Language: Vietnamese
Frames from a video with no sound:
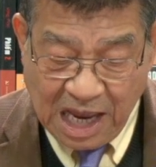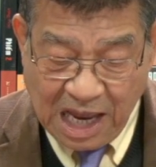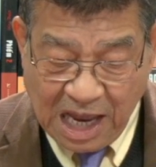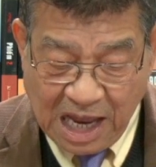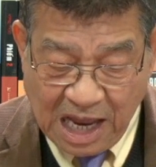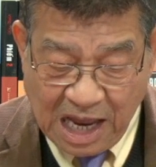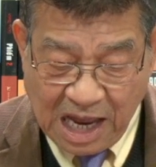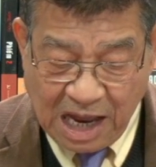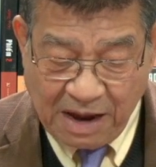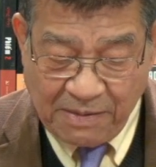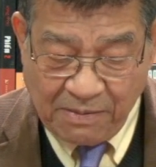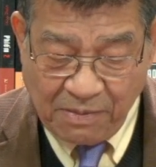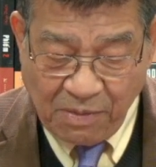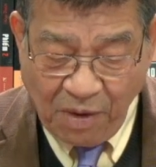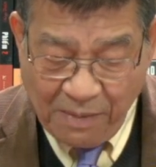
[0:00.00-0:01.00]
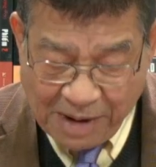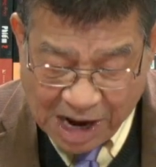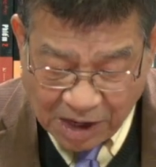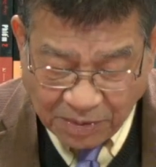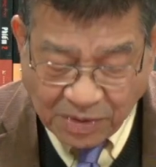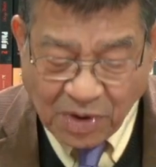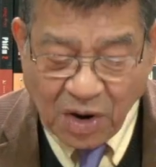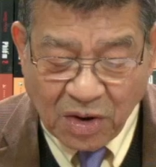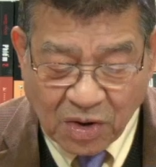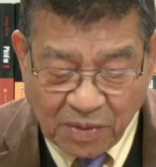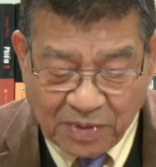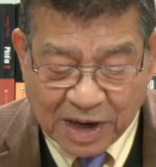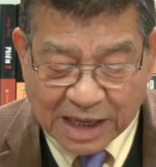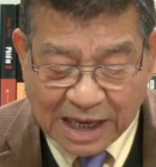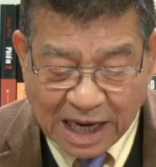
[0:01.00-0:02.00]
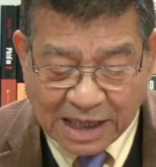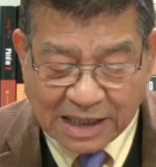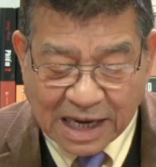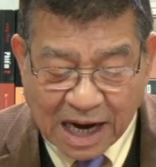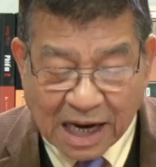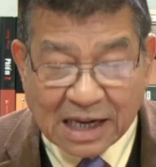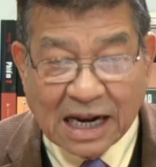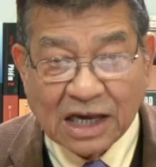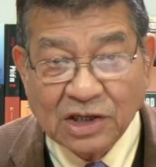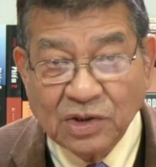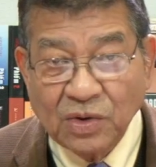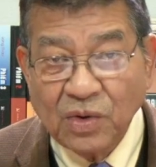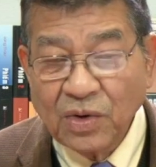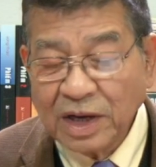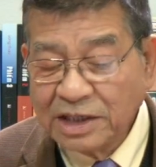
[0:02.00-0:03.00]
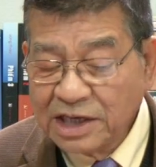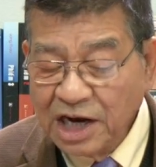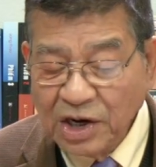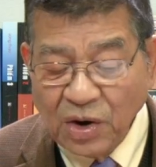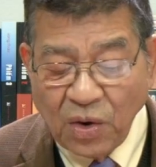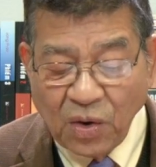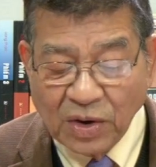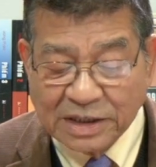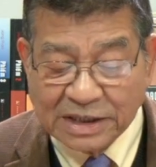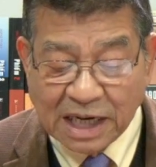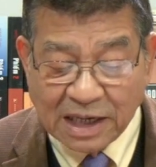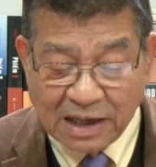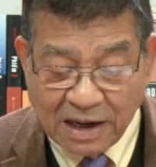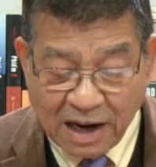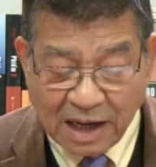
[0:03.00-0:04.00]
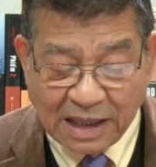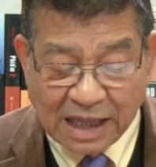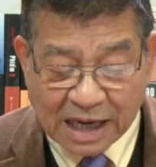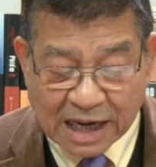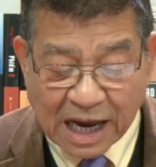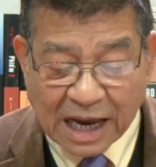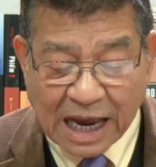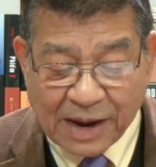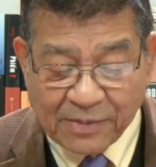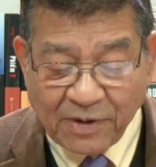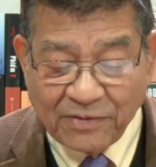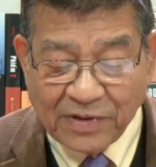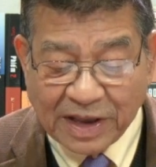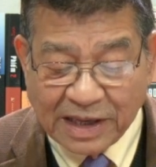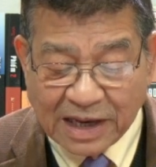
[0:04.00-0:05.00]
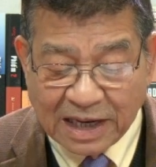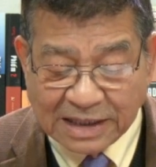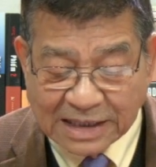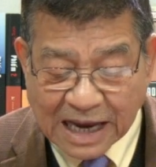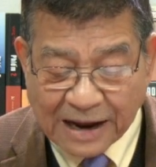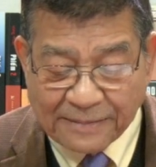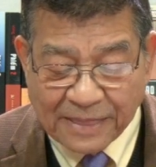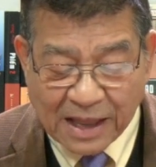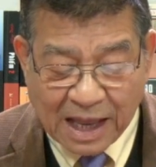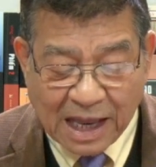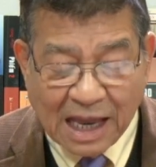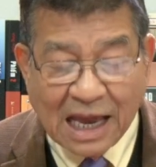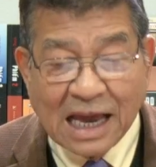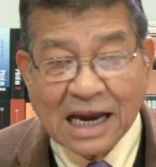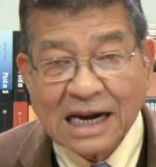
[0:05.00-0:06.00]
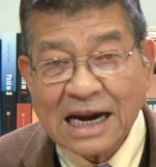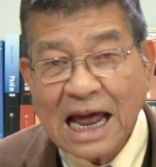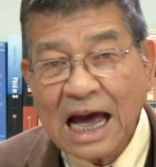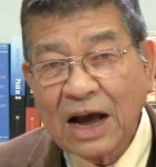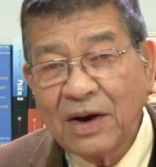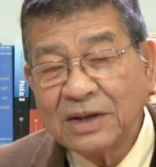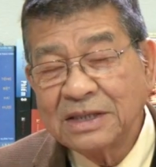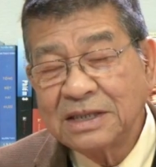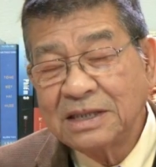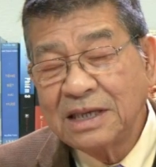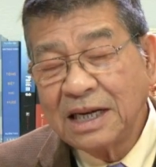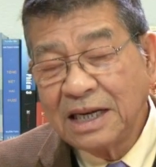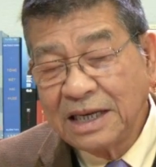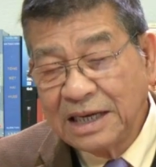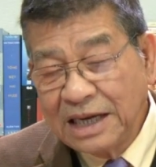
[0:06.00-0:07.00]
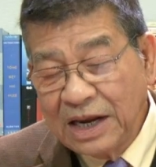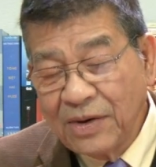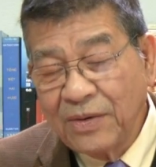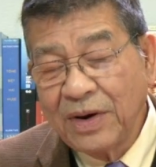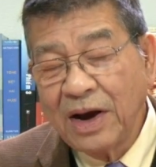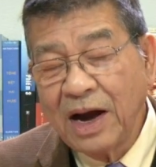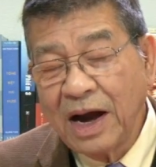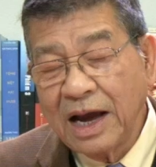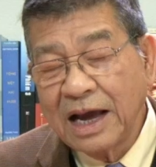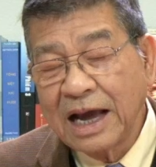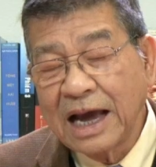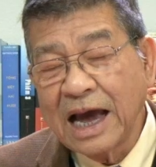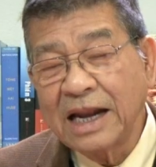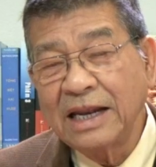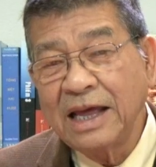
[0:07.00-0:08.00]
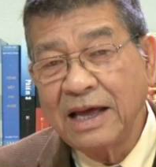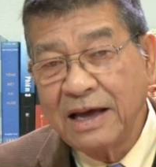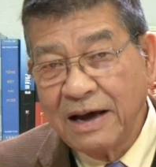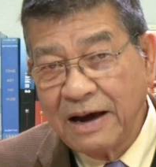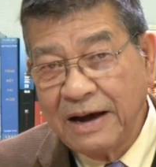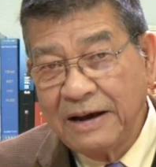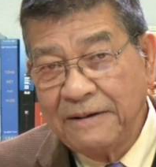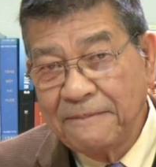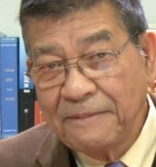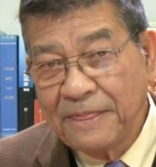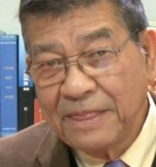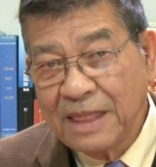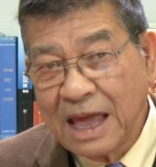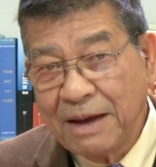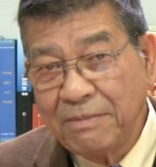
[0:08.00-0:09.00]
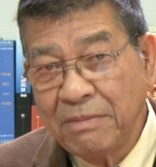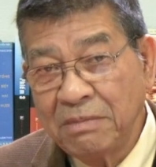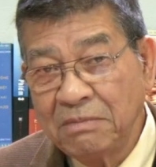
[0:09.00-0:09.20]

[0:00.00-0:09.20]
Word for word: À, bố mẹ lúc đó cũng được nhắc nhở là dù có chơi đùa chăng nữa thì các em cũng phải nhớ rằng đang có rất nhiều người cần nghỉ ngơi để